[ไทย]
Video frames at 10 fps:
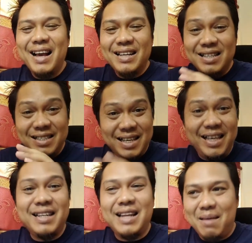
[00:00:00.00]
คือคิ
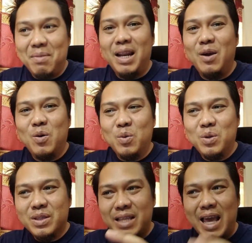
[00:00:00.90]
ดเนี่ย มันเร็ว
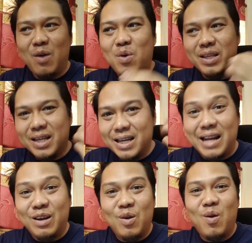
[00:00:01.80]
แต่กว่าจะกลั่
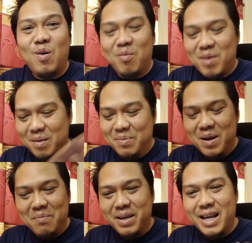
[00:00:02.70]
นกรองออกมาเพื่อ
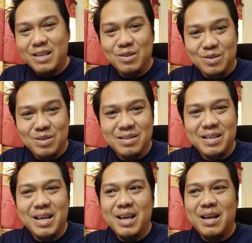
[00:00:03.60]
ไม่ได้
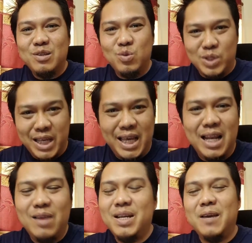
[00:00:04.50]
สุทธิ
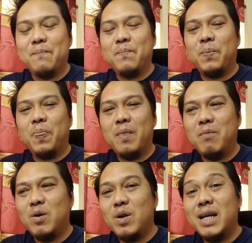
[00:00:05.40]
แล้วเนี่ยมั
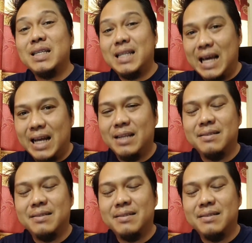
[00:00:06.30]
นค่อนข้างจะนาน